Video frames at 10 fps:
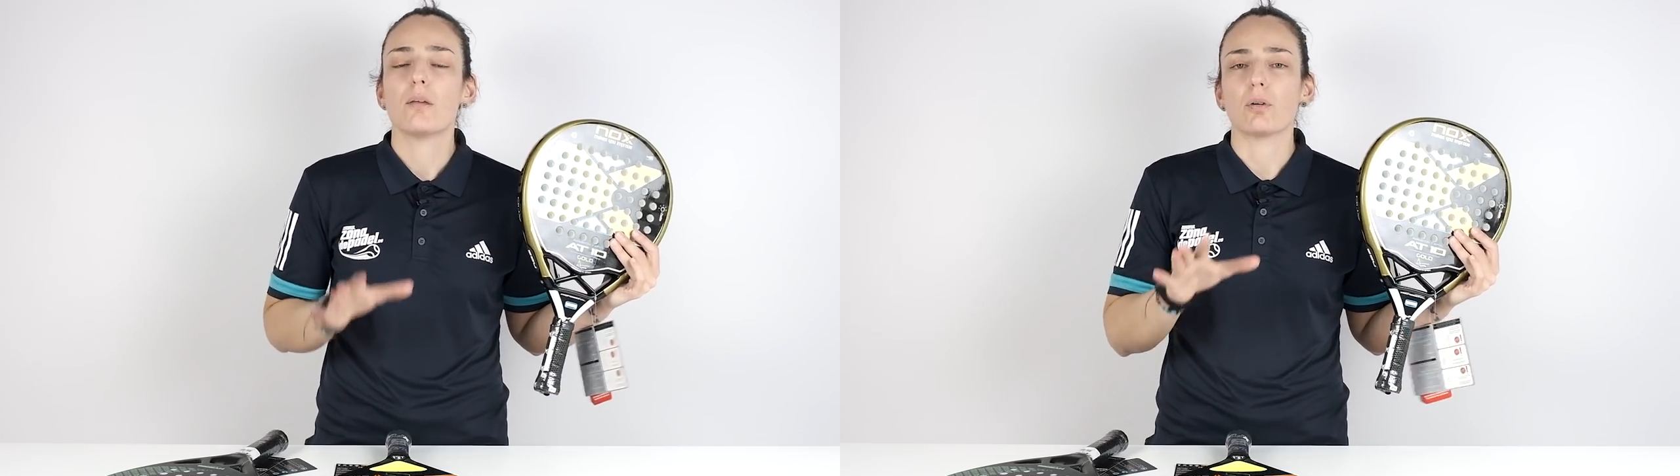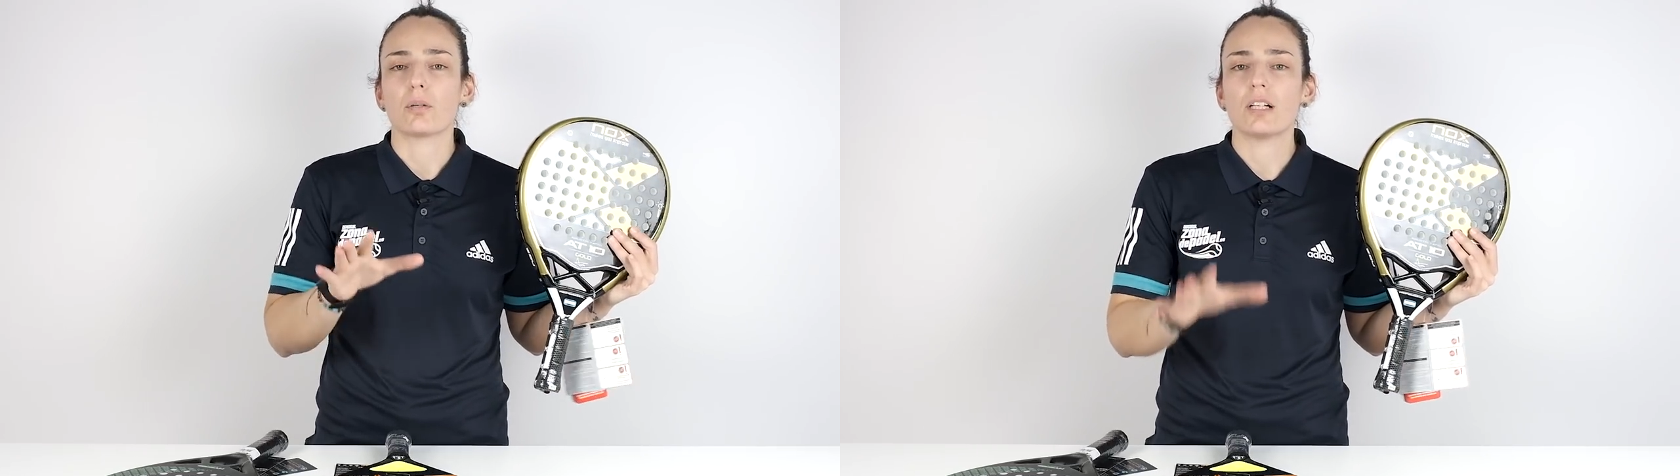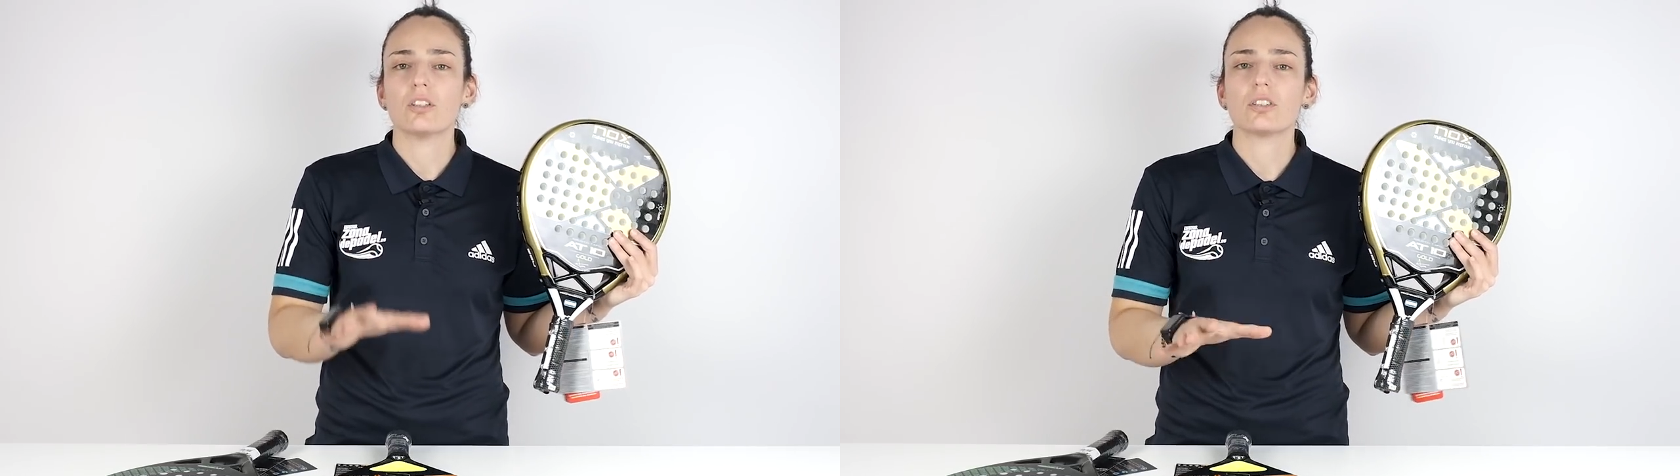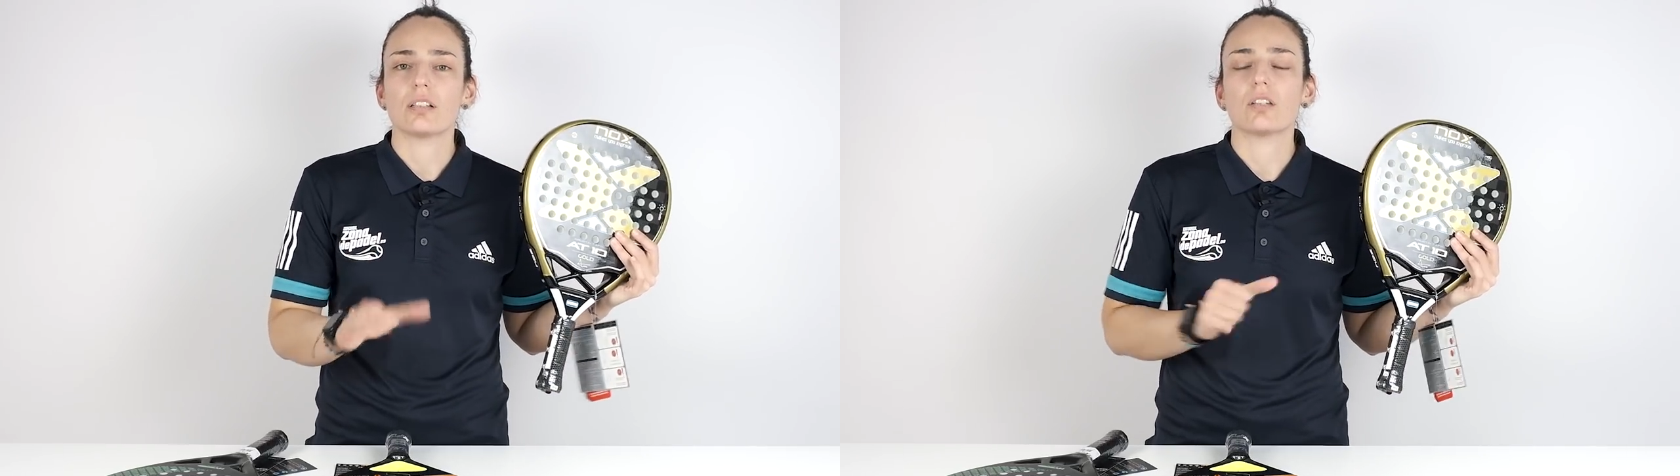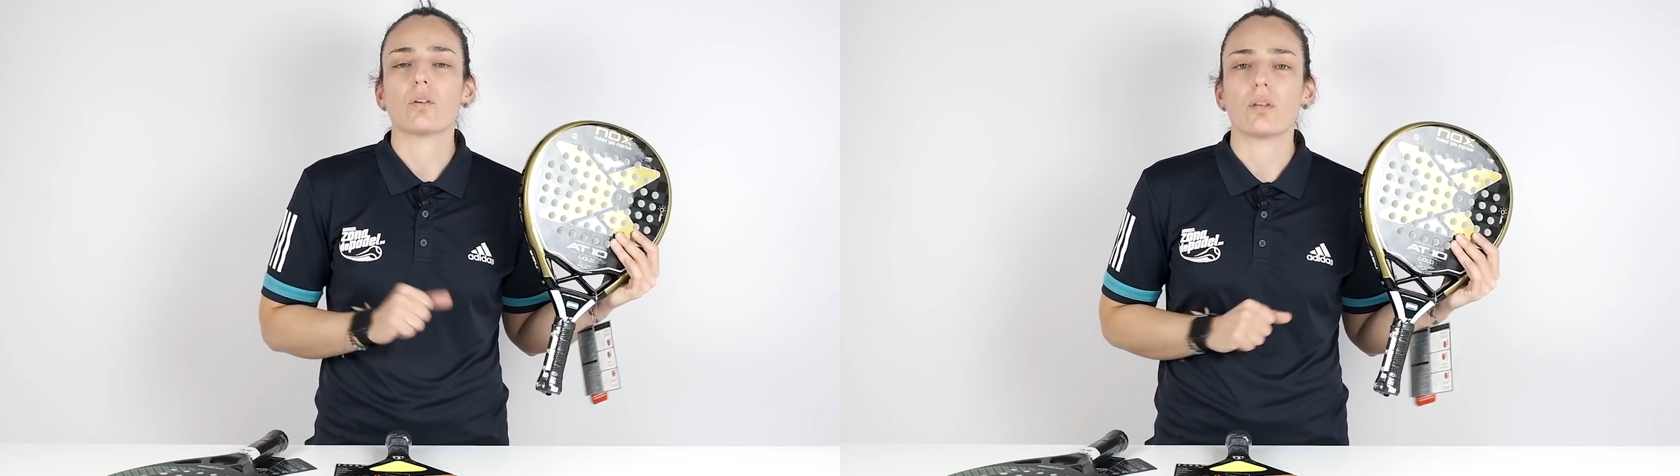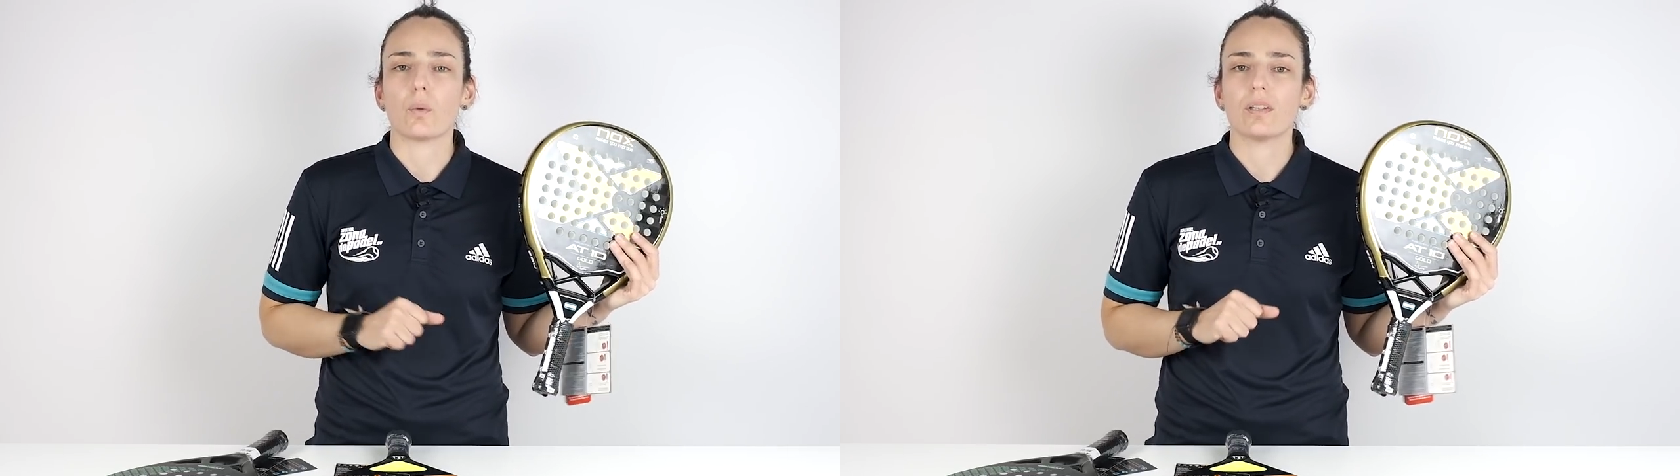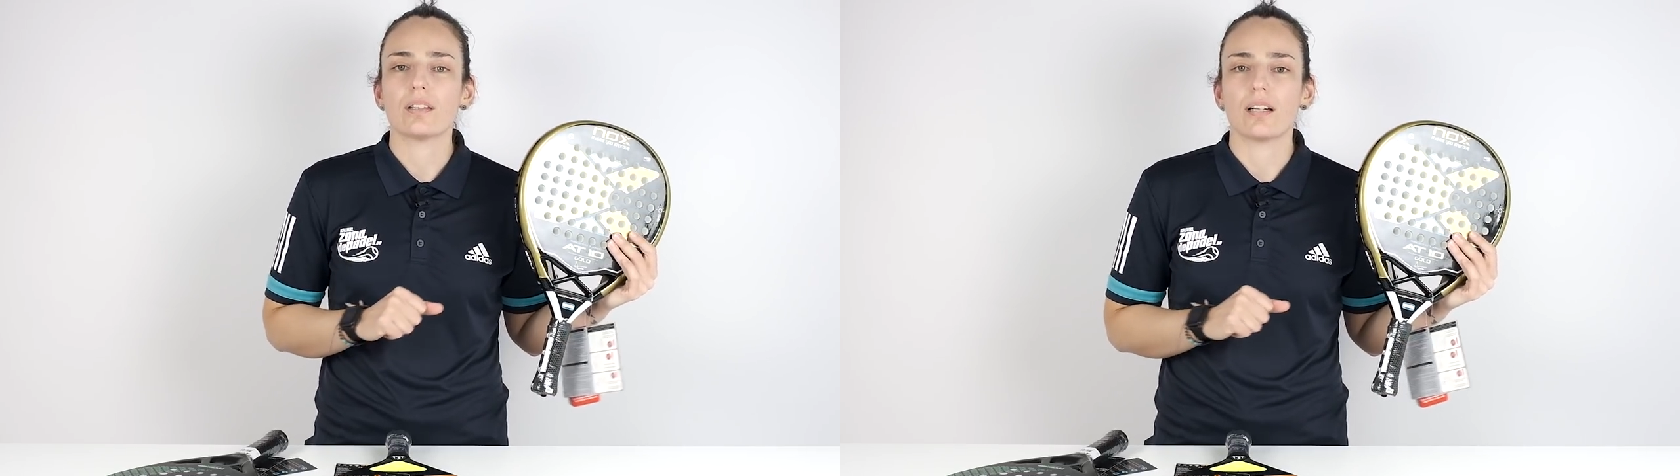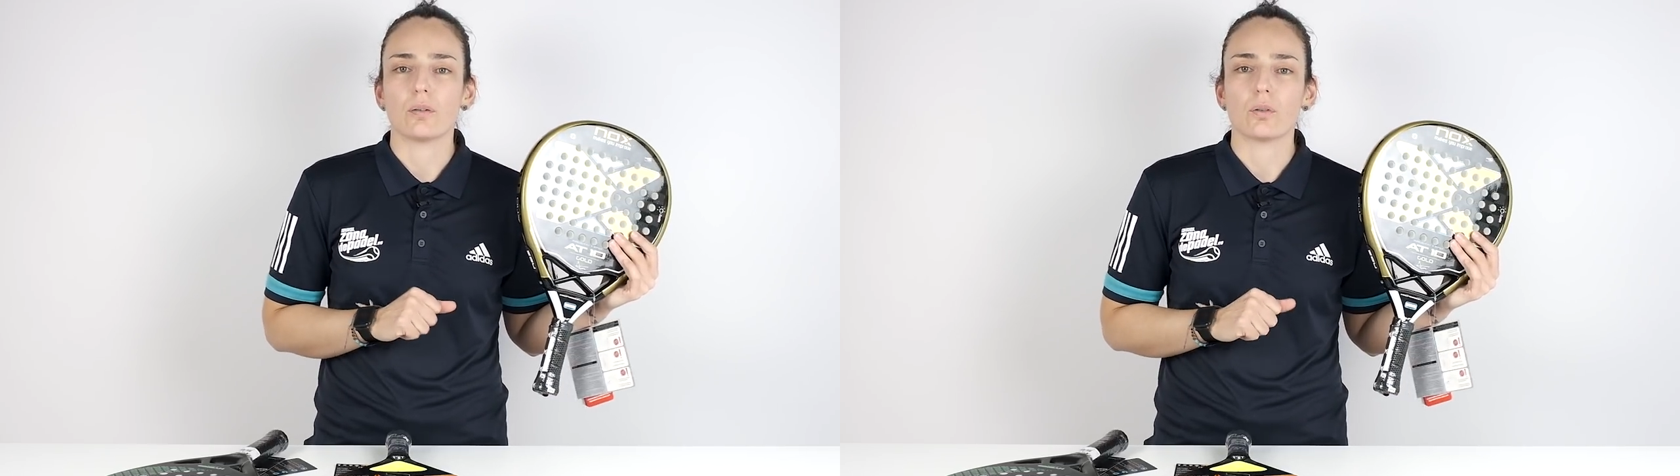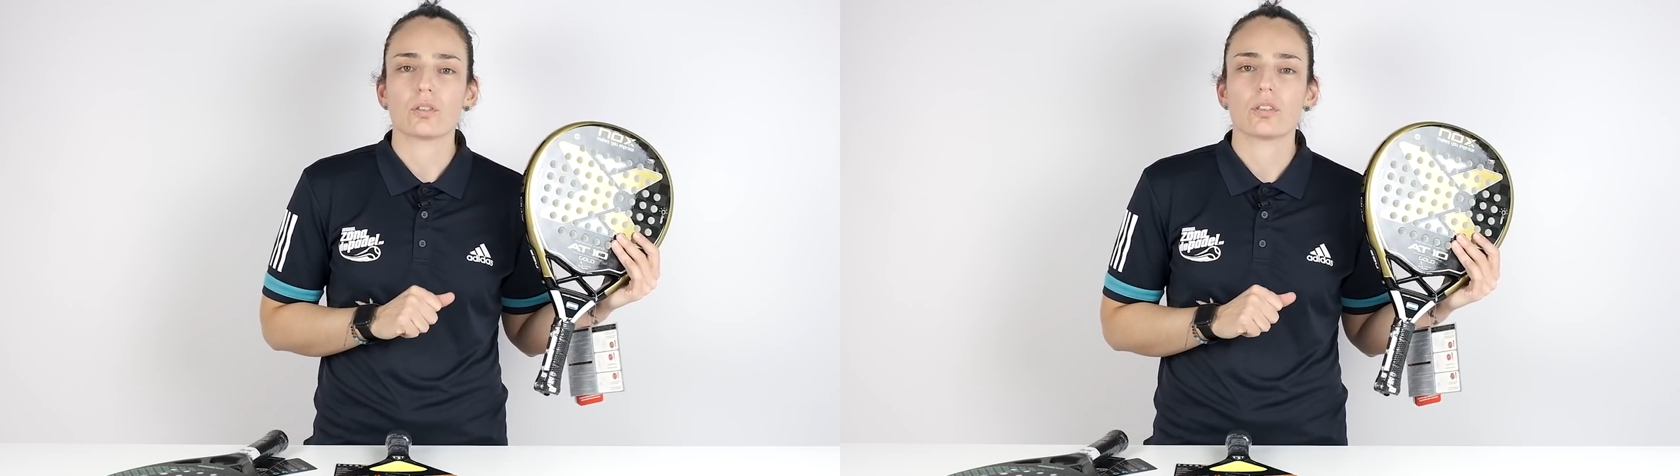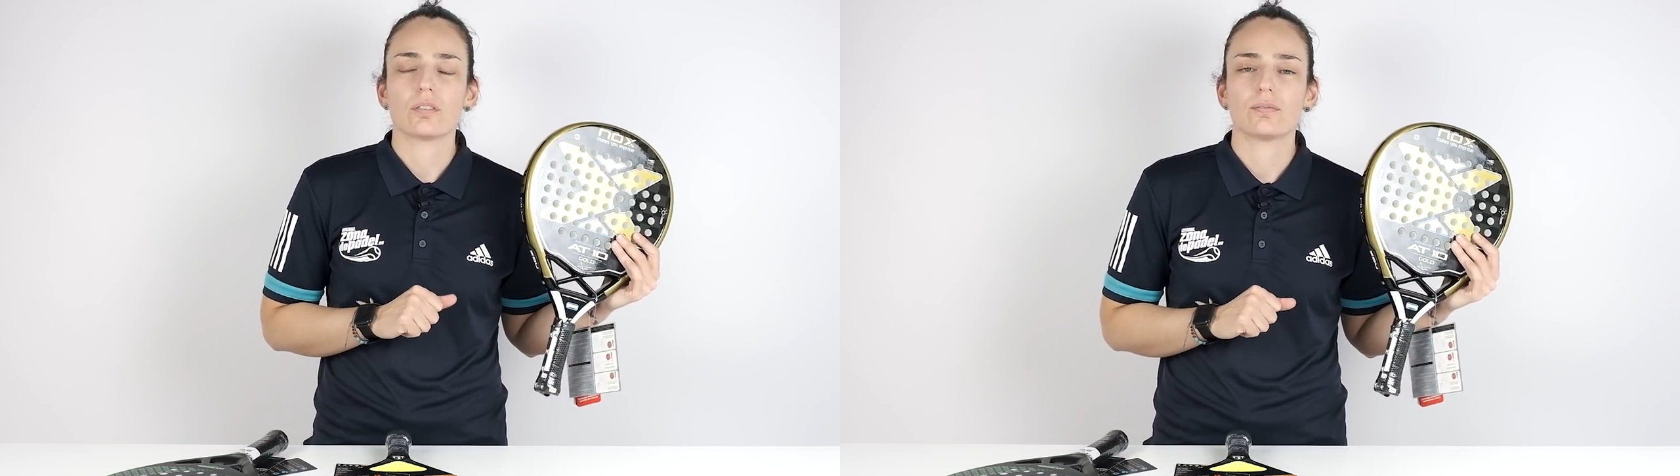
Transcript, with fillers: por menos de 150 euros.